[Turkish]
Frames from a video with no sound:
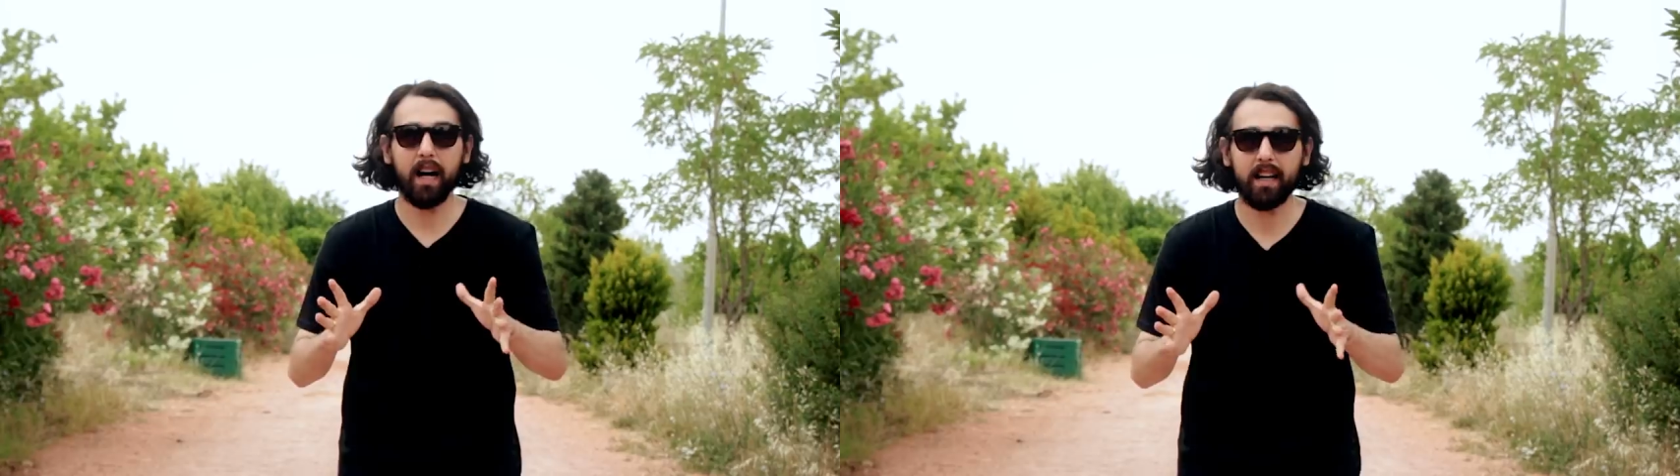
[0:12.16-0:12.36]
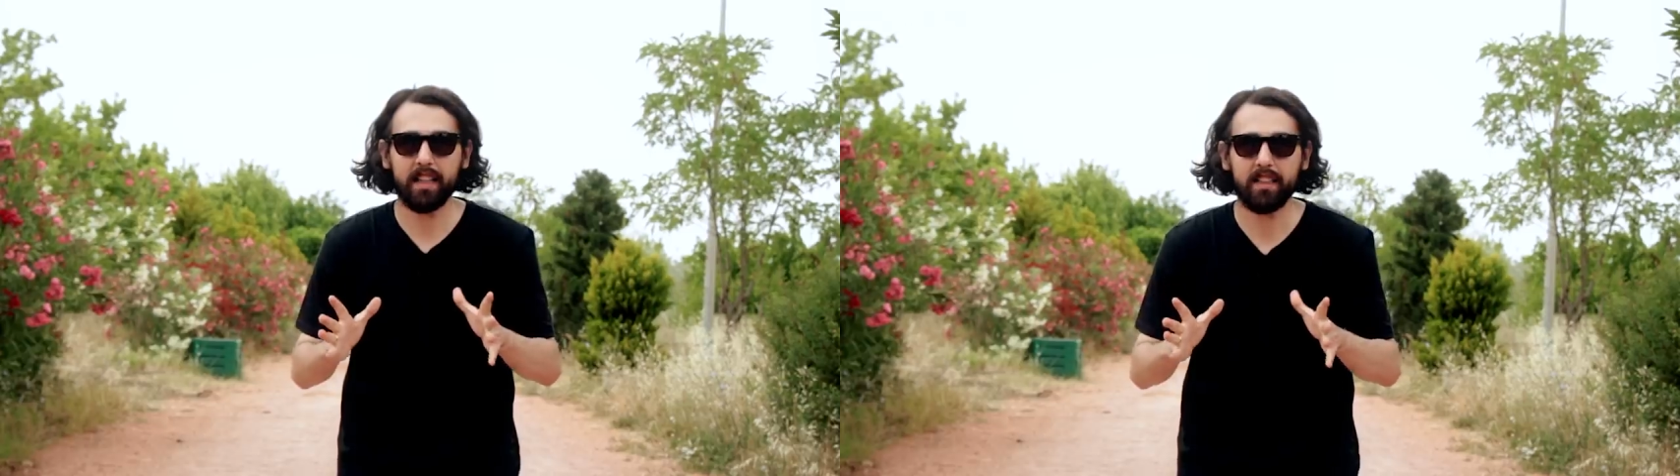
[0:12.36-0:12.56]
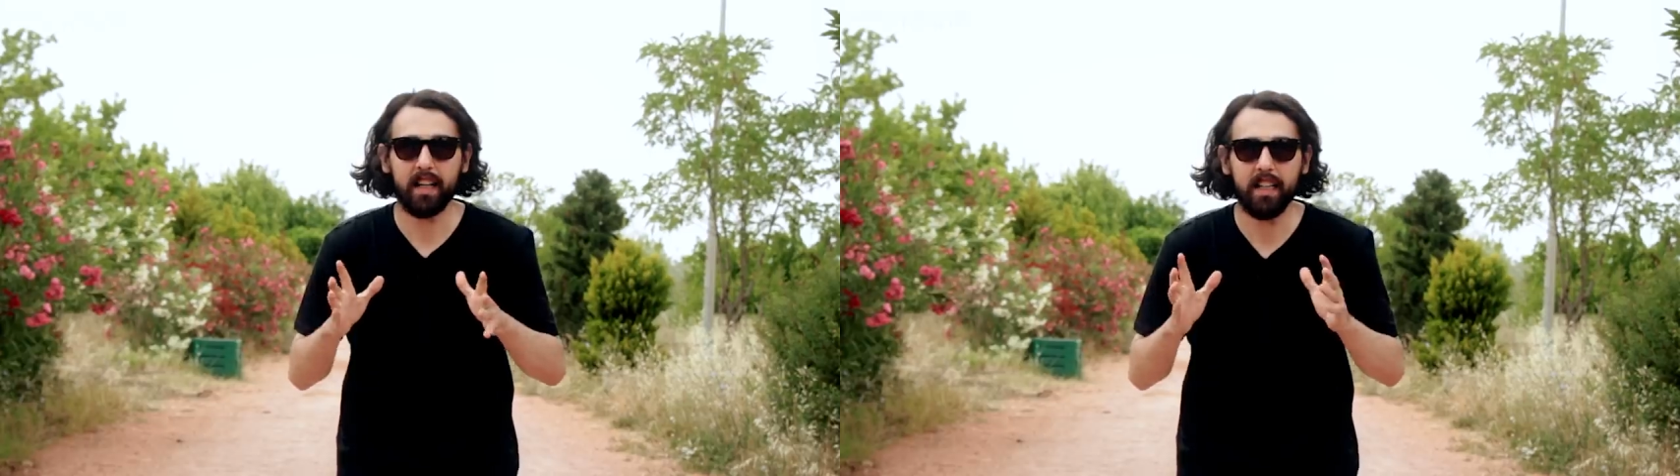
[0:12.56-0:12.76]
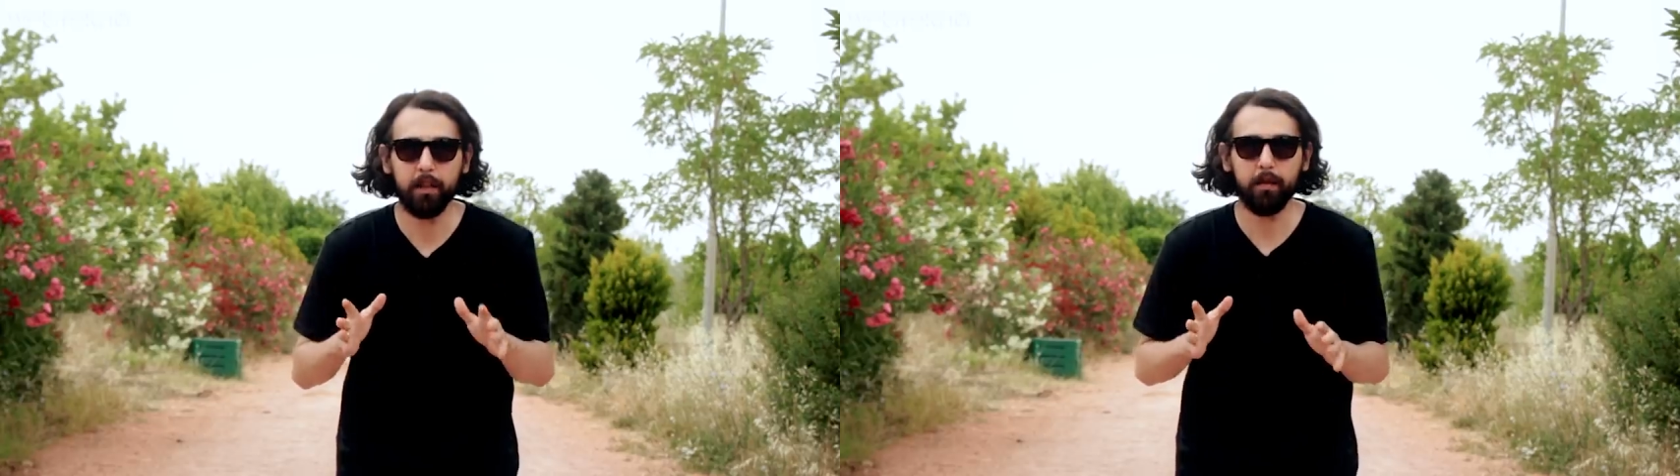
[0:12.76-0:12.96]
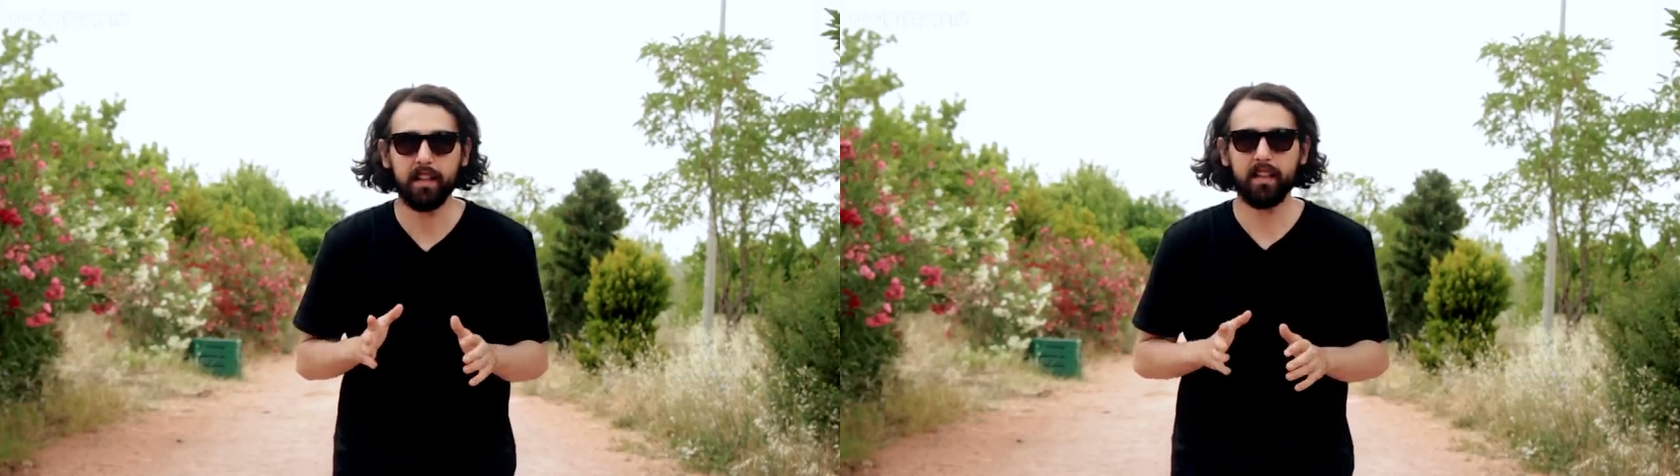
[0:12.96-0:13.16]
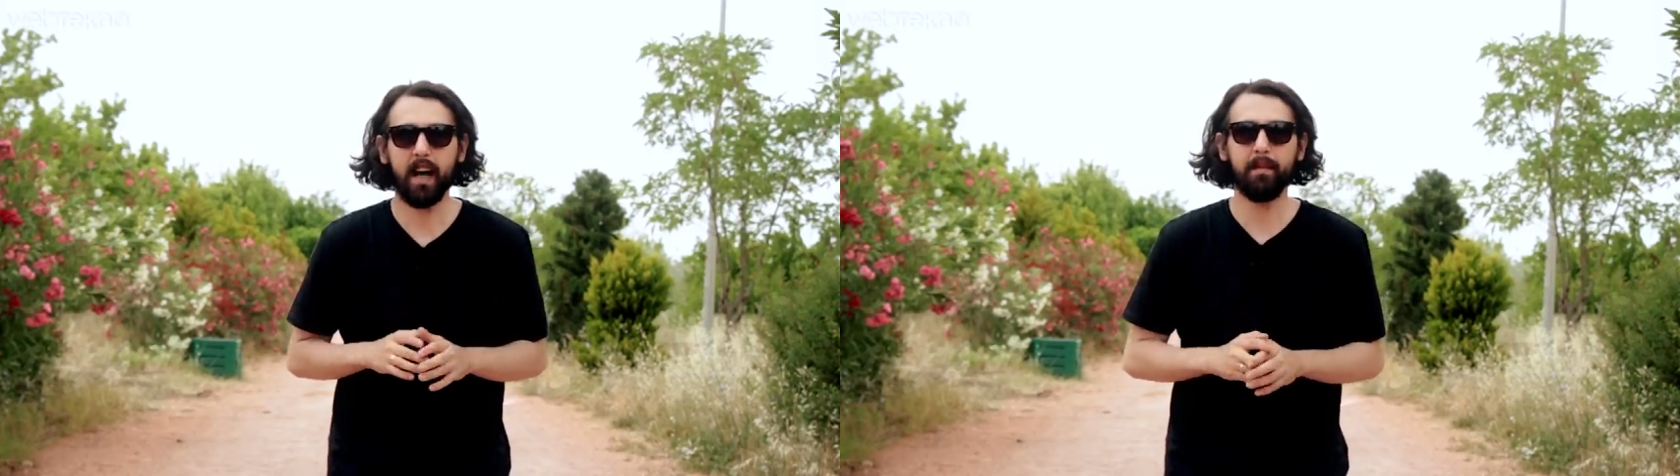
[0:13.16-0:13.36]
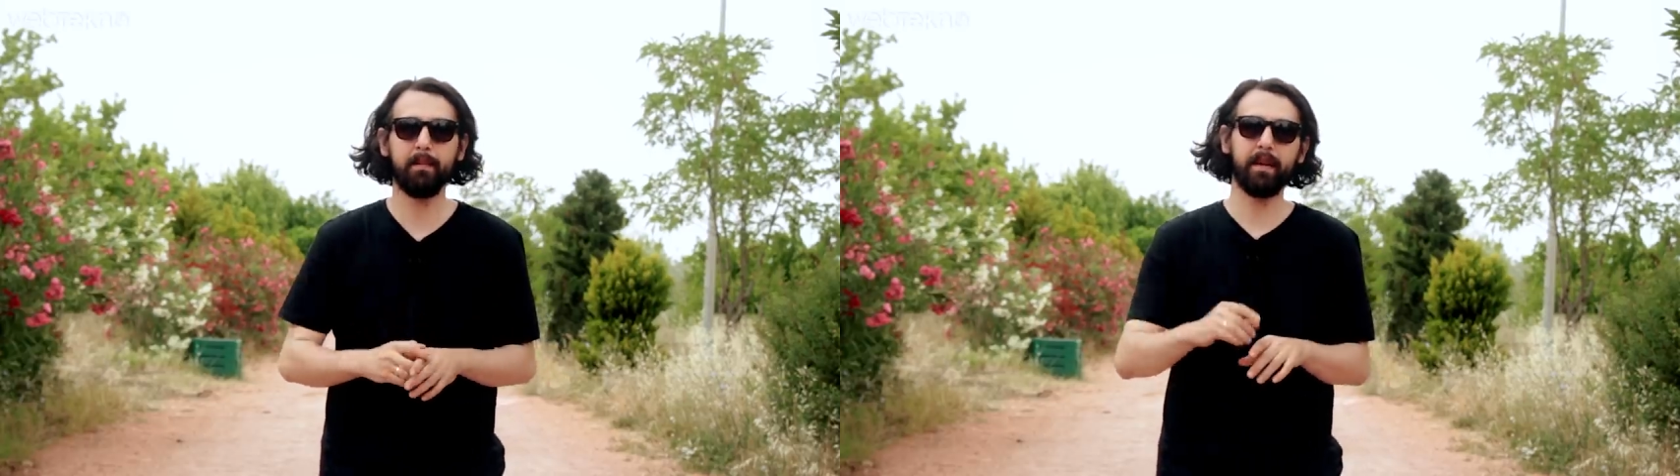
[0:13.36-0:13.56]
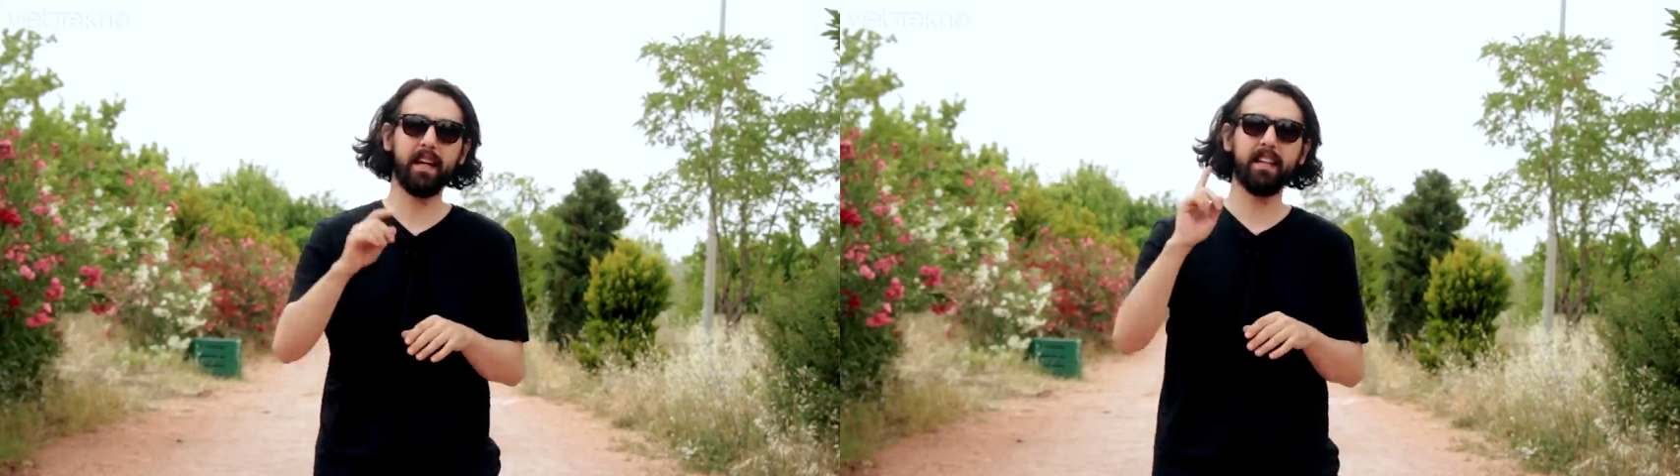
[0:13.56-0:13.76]
Arkadaşlar hiç vakit
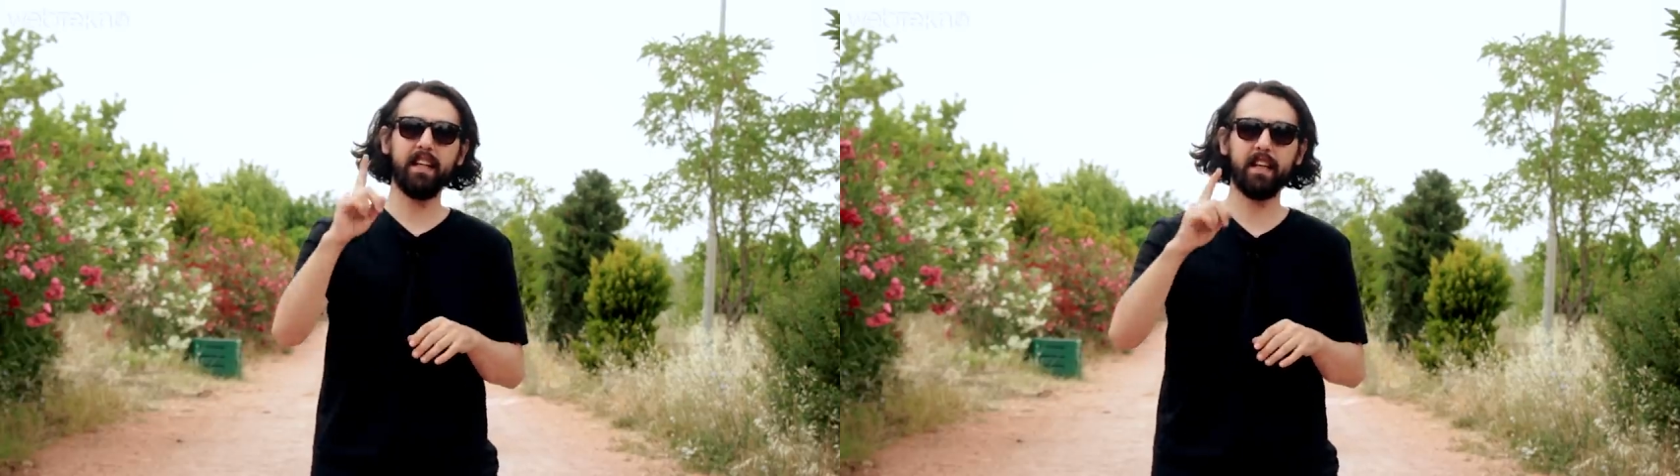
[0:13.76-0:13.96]
kaybetmeden